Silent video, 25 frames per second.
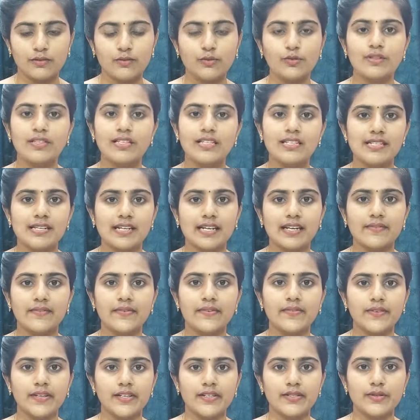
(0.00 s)
కుర్తీస్
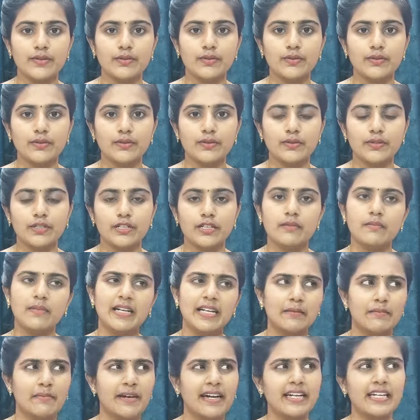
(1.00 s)
అనేవి వేసుకుంటూ ఉంటాం
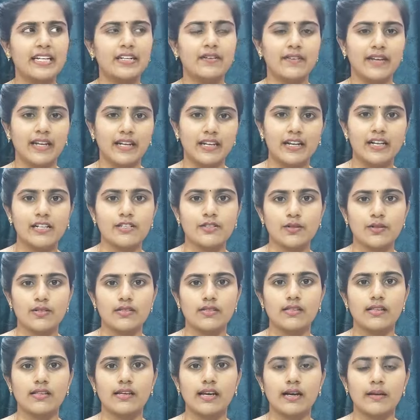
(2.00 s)
లైక్ బయటికి వెళ్ళాల్సి
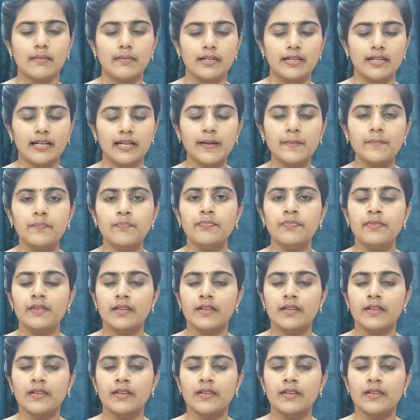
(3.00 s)
వస్తుంది కాబట్టి